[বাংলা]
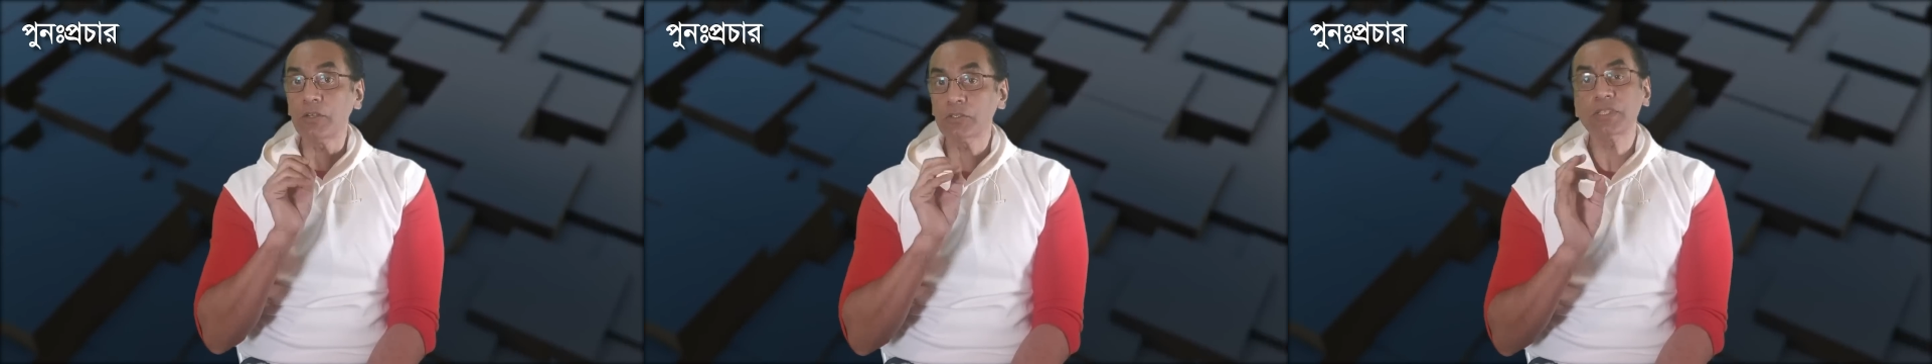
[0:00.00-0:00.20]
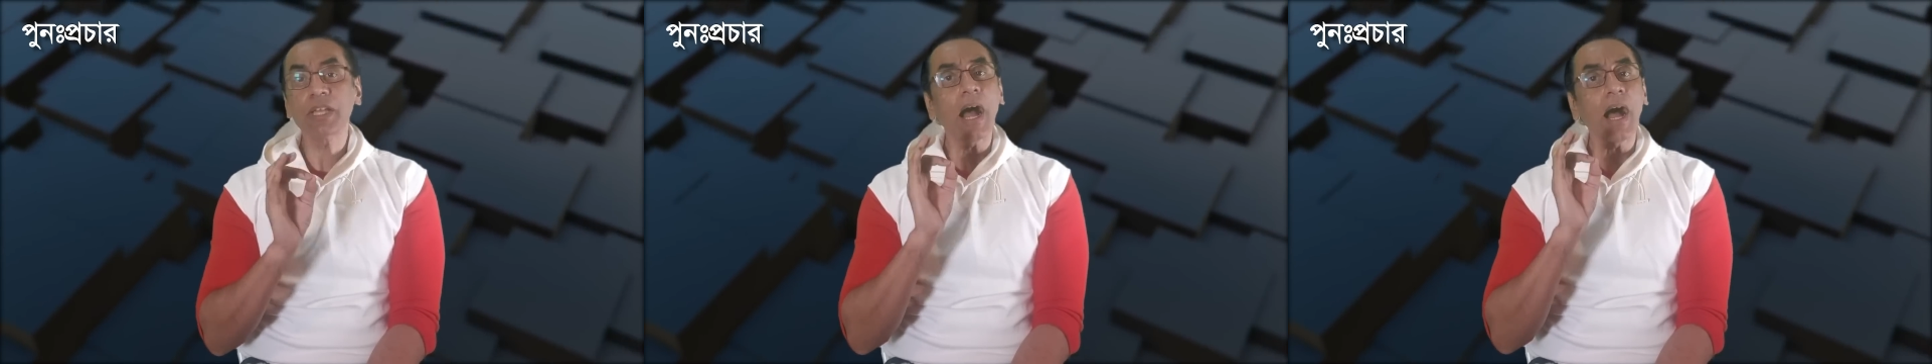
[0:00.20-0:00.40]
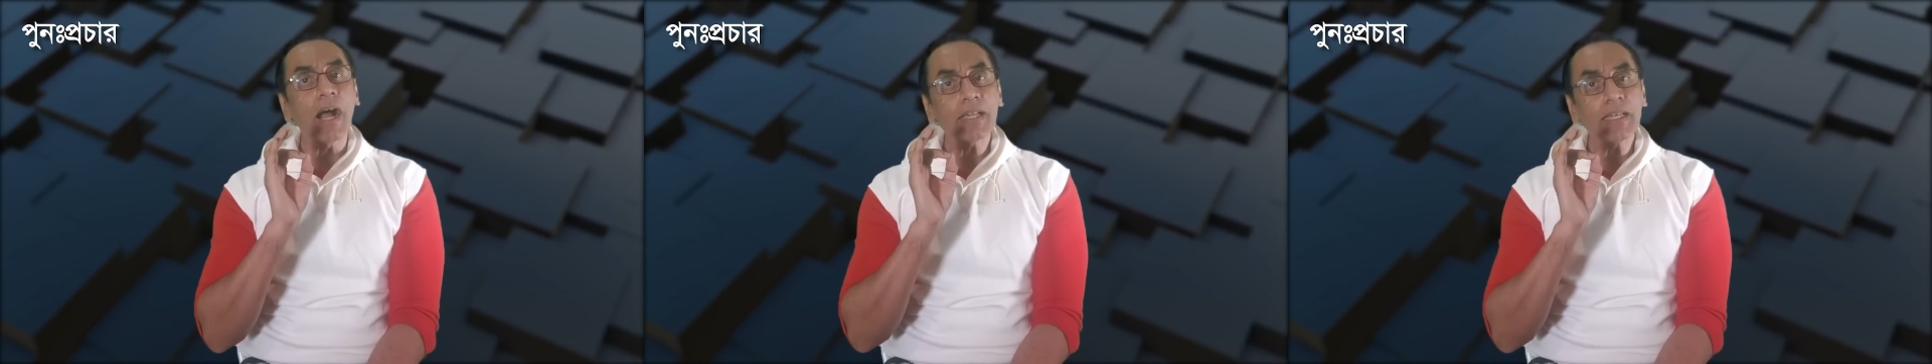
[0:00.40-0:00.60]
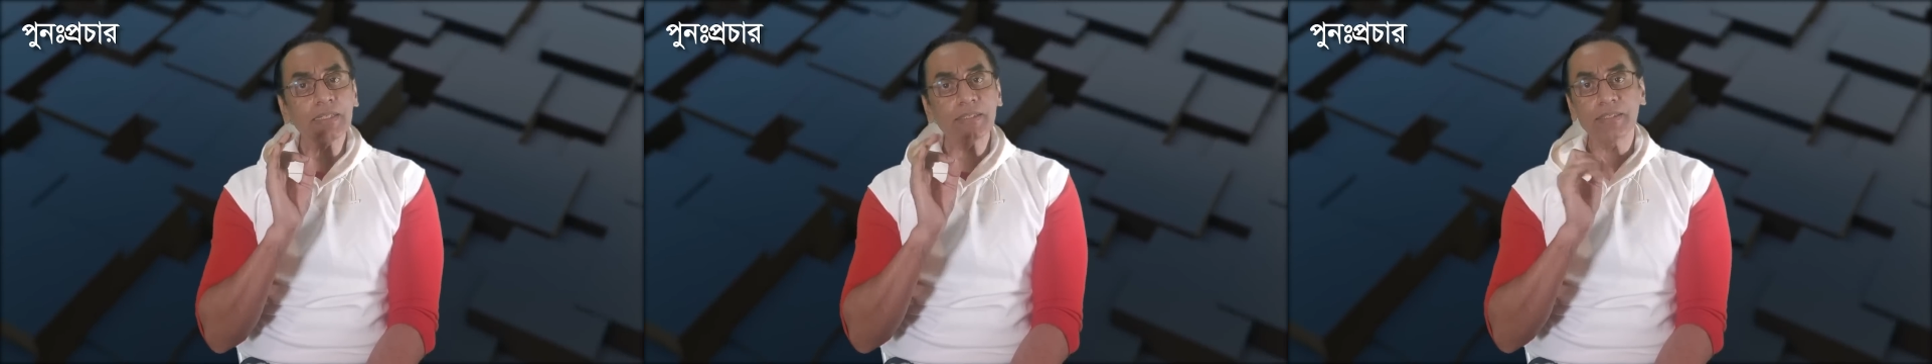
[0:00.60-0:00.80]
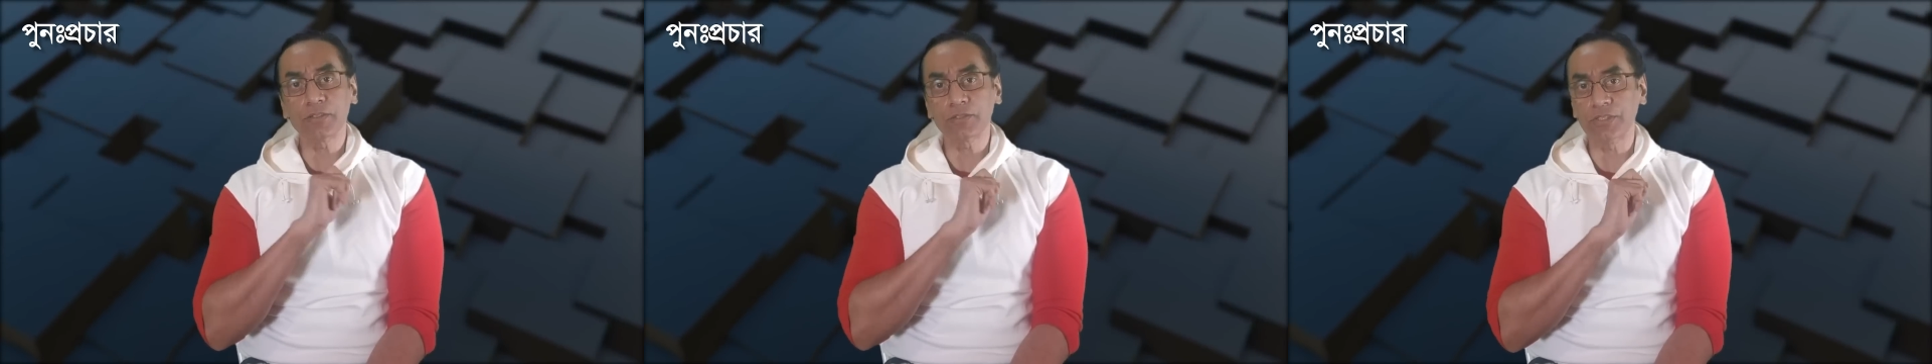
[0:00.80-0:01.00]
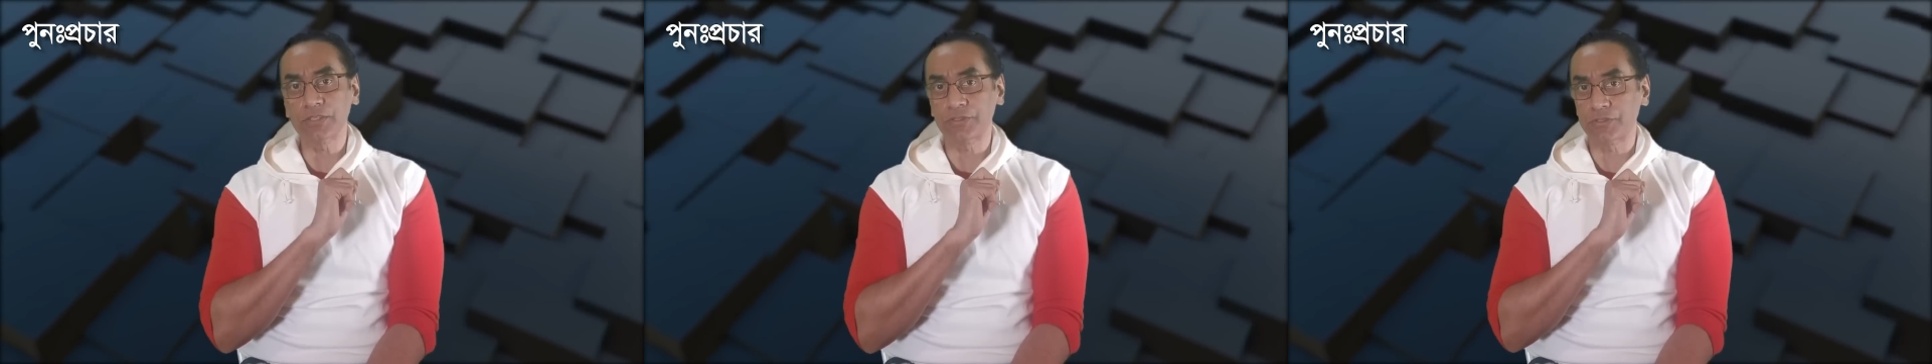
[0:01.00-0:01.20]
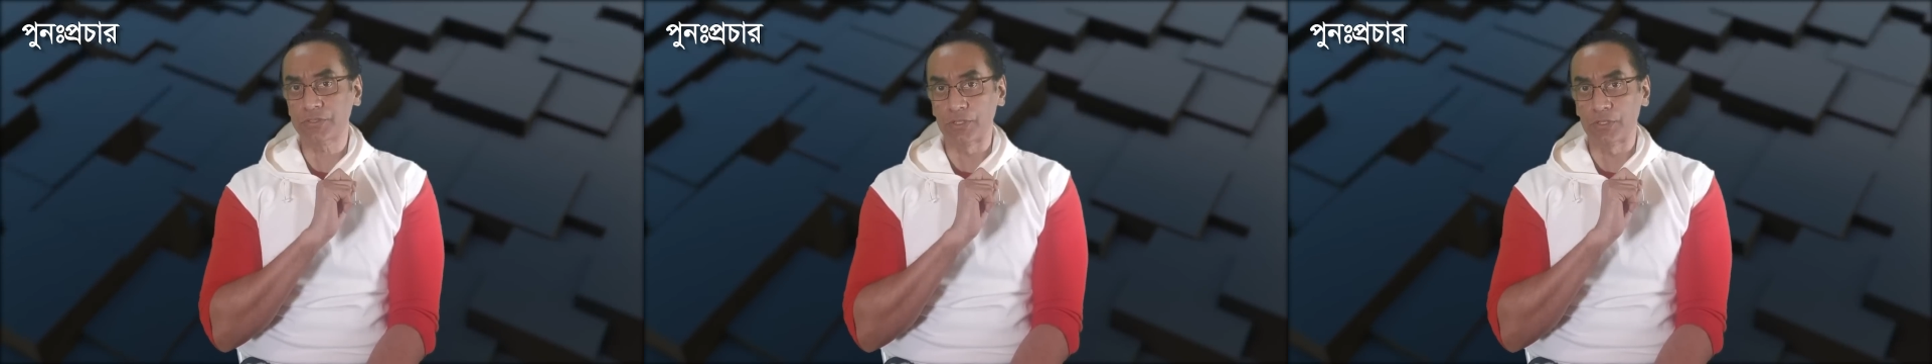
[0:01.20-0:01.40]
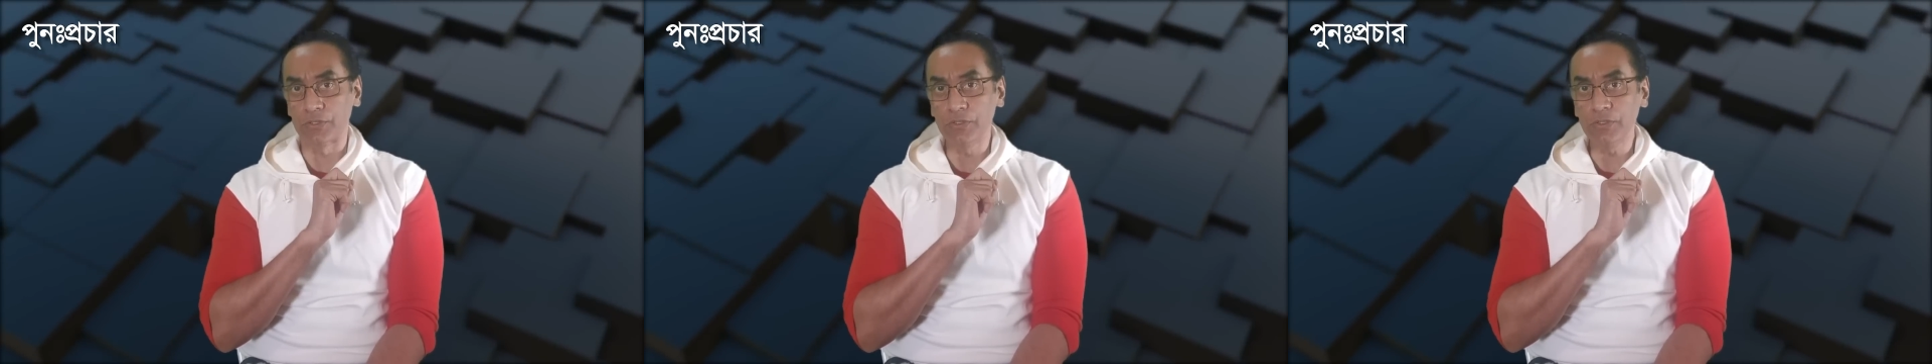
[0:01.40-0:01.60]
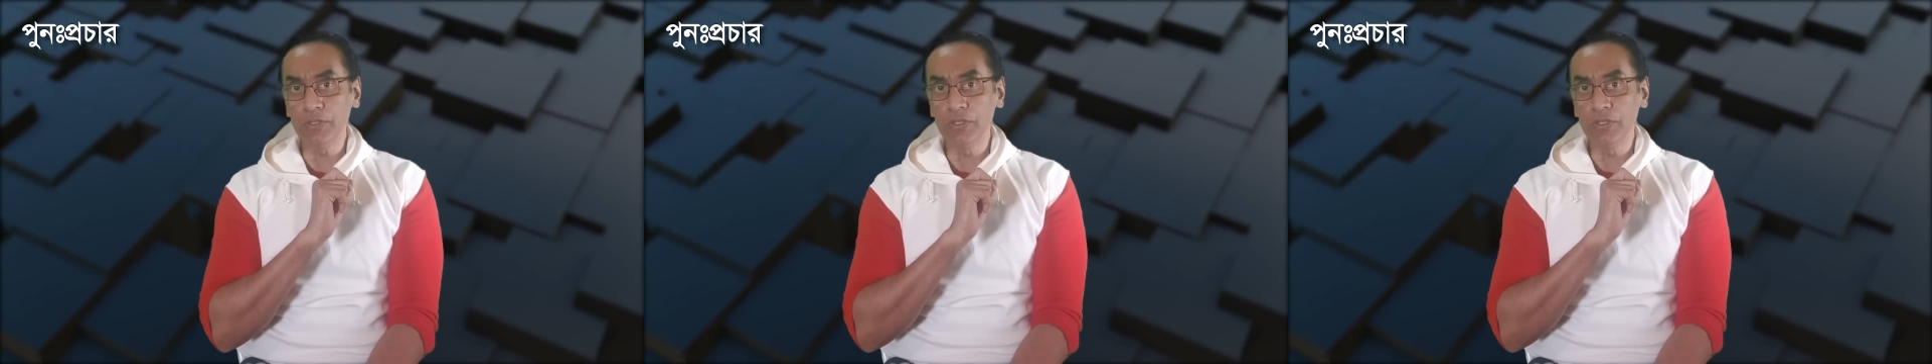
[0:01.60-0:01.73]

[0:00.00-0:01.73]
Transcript: হচ্ছে আগেই সিরোসিস ছিল